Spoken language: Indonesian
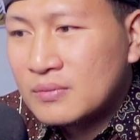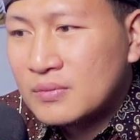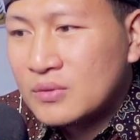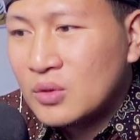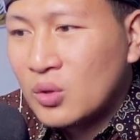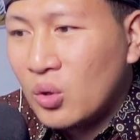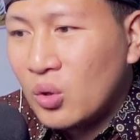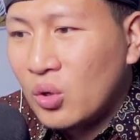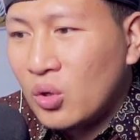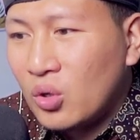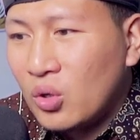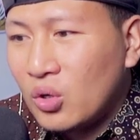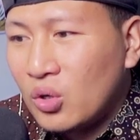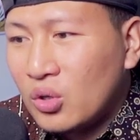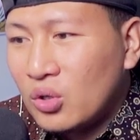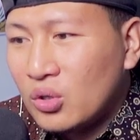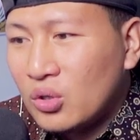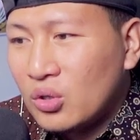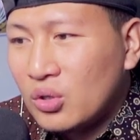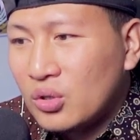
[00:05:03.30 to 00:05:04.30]

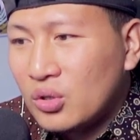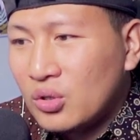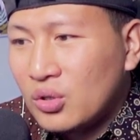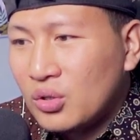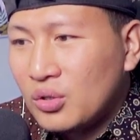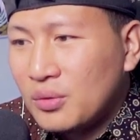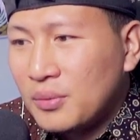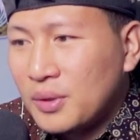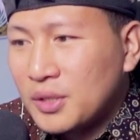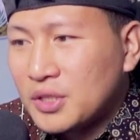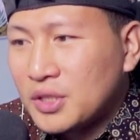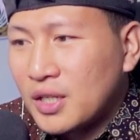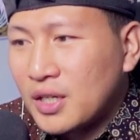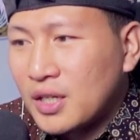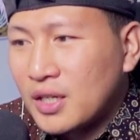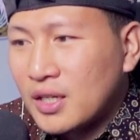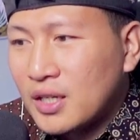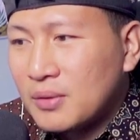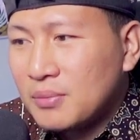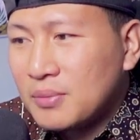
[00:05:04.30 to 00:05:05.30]
Oh,
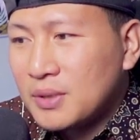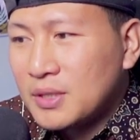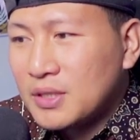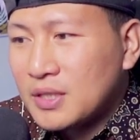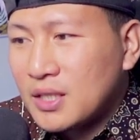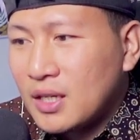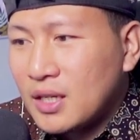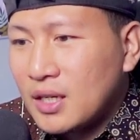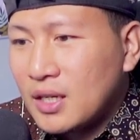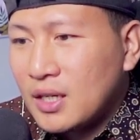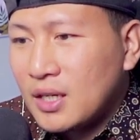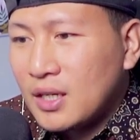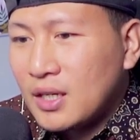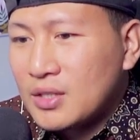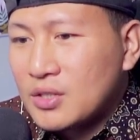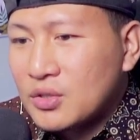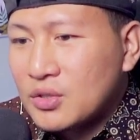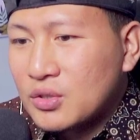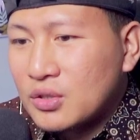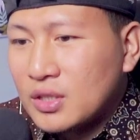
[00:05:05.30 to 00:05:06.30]
masyarakat bisa
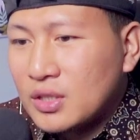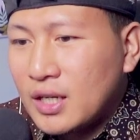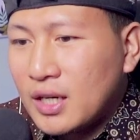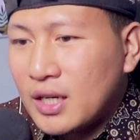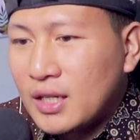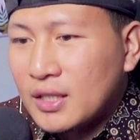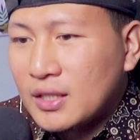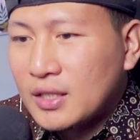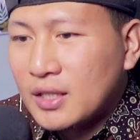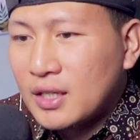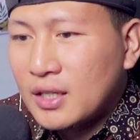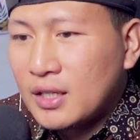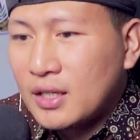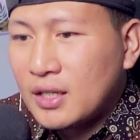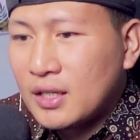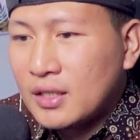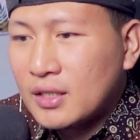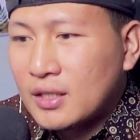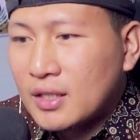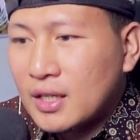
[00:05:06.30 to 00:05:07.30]
langsung lihat ya
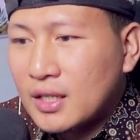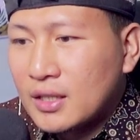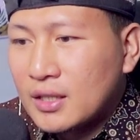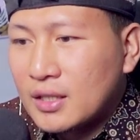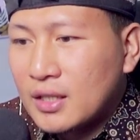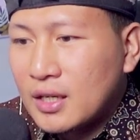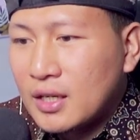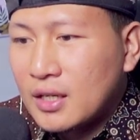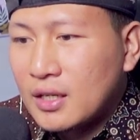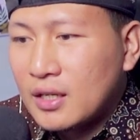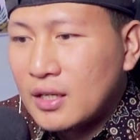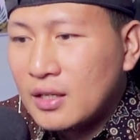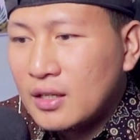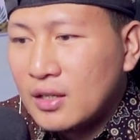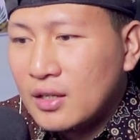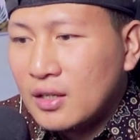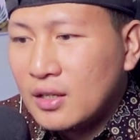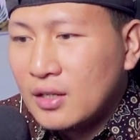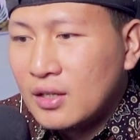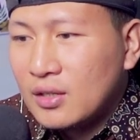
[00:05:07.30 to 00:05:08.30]
dari dekat ya.
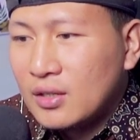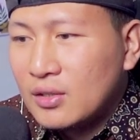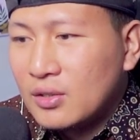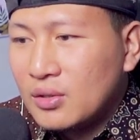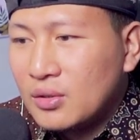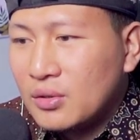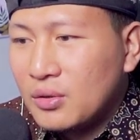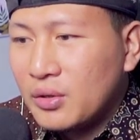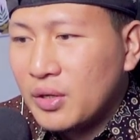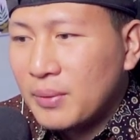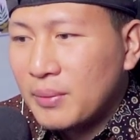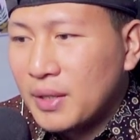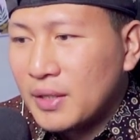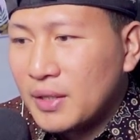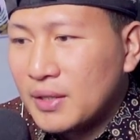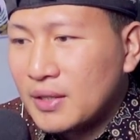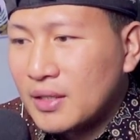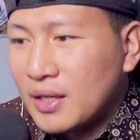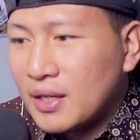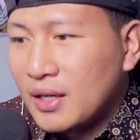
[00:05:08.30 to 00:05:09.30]
Wih,
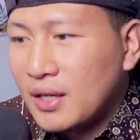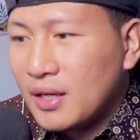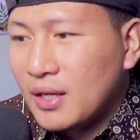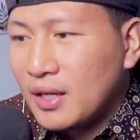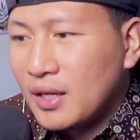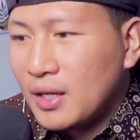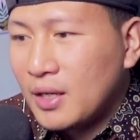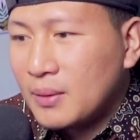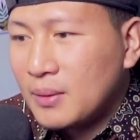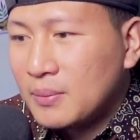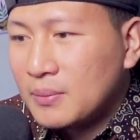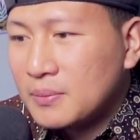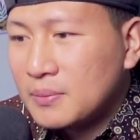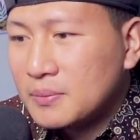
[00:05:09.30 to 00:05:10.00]
mantap.